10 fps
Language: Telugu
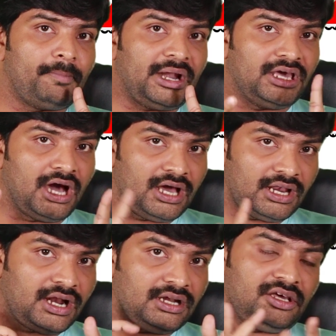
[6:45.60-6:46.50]

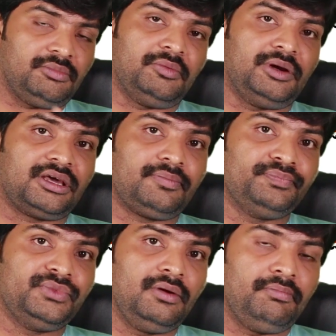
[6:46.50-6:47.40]
పఠాన అంటామన్నమాట
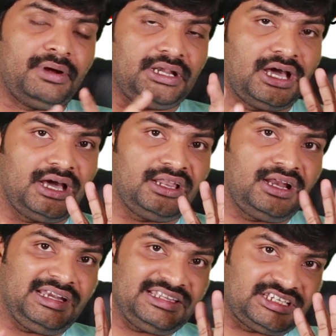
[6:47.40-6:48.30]
పఠాన
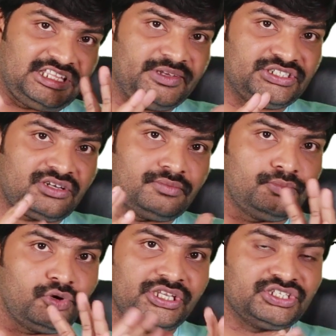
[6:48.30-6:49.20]
అంటే చదివించడం
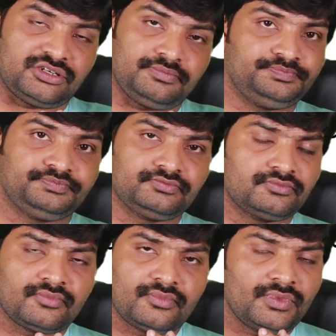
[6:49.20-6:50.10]
బోధించడం
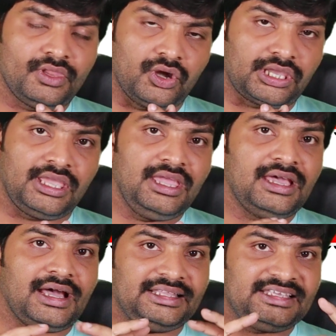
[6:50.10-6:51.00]
ఓకే
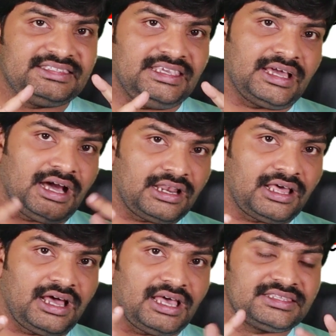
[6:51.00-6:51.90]
అదే
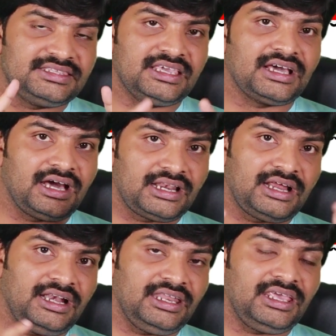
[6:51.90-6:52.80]
సిఖానా
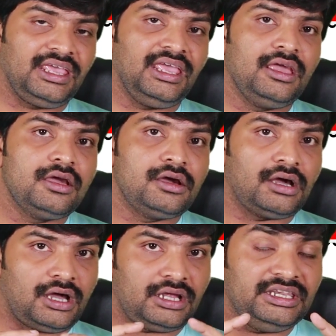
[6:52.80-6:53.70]
సిఖానా అంటే
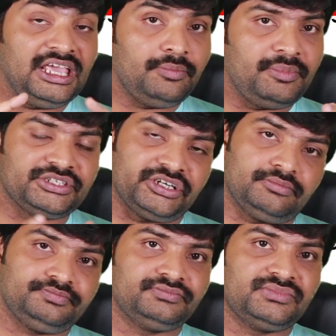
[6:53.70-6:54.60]

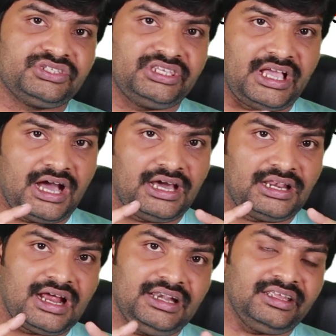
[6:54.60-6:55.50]
నేర్పించడం
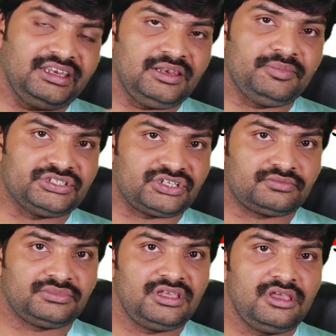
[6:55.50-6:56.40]
సిఖానా అంటే
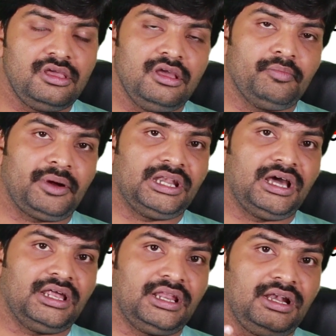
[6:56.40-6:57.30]
నేర్పించడం
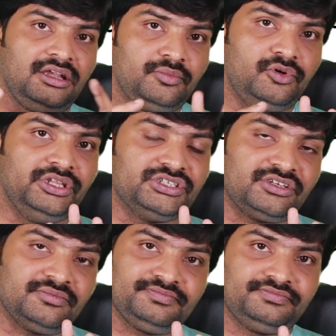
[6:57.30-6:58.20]
పఠానా అంటే
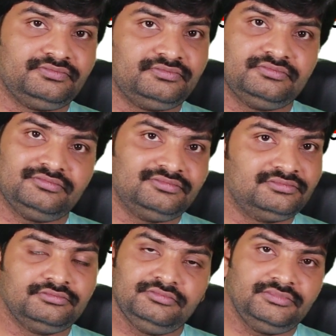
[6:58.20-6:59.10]
బోధించడం
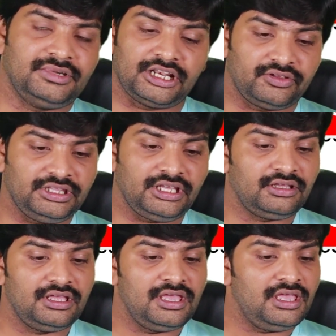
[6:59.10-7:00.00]
అర్థమైందా
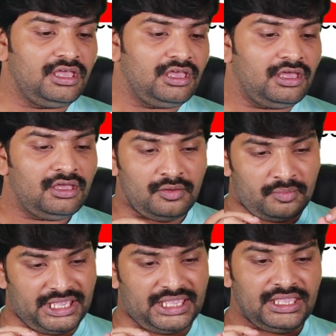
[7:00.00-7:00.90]

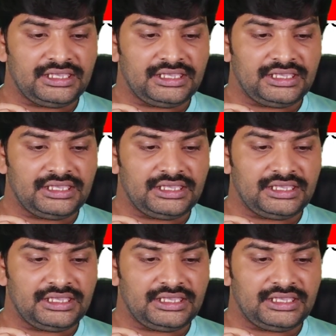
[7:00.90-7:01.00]
మే